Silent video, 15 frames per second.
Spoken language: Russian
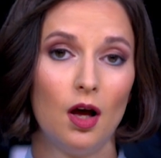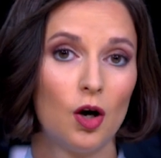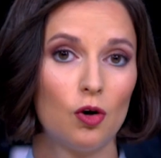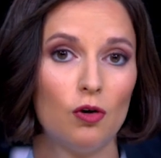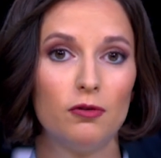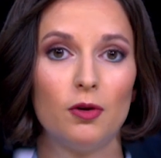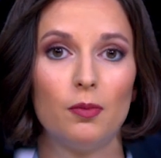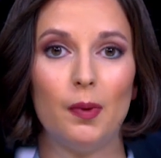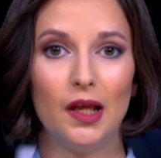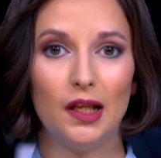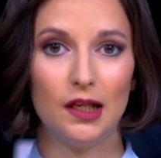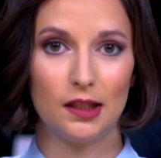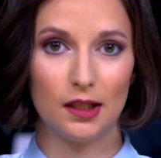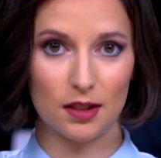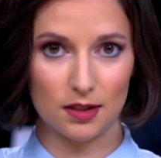Ровно пять
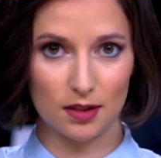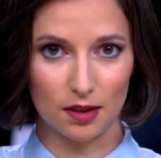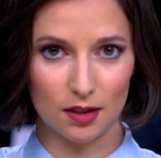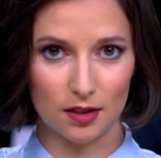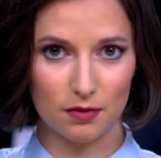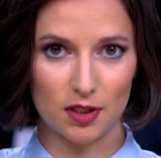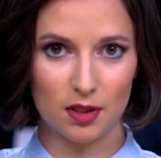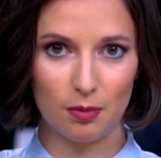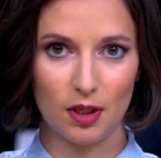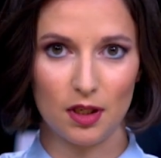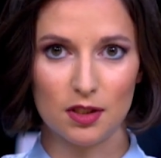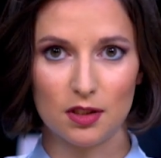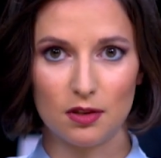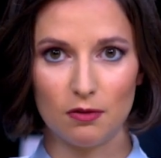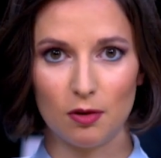лет назад, с
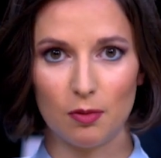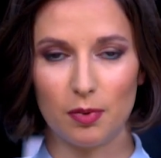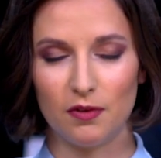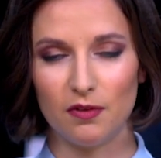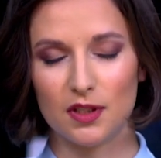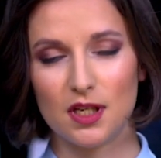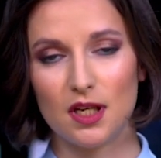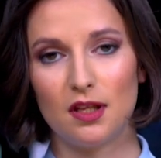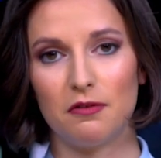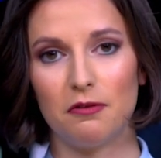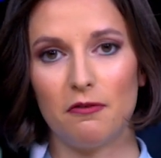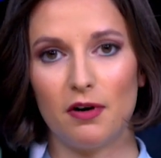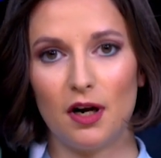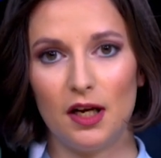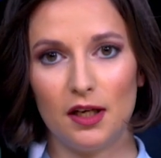18 по 20
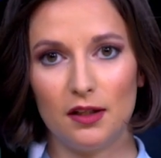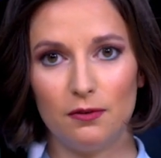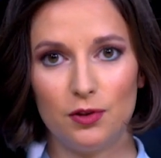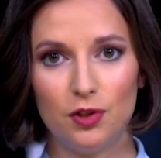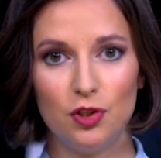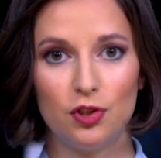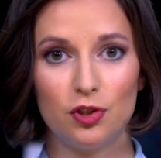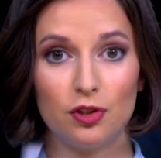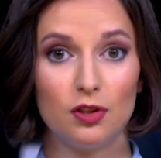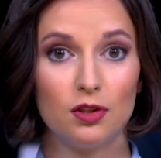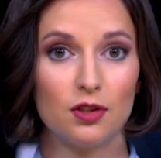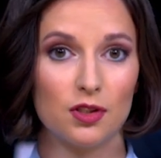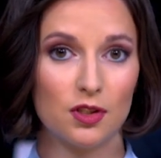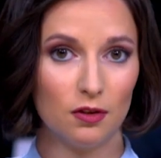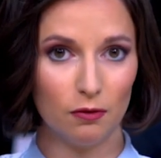февраля
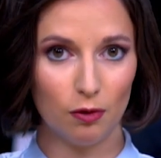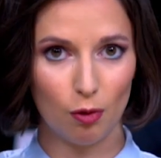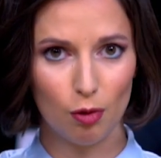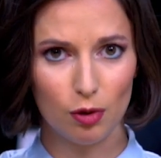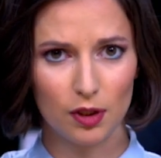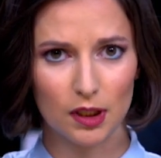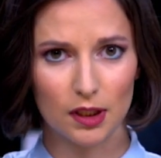2014 года,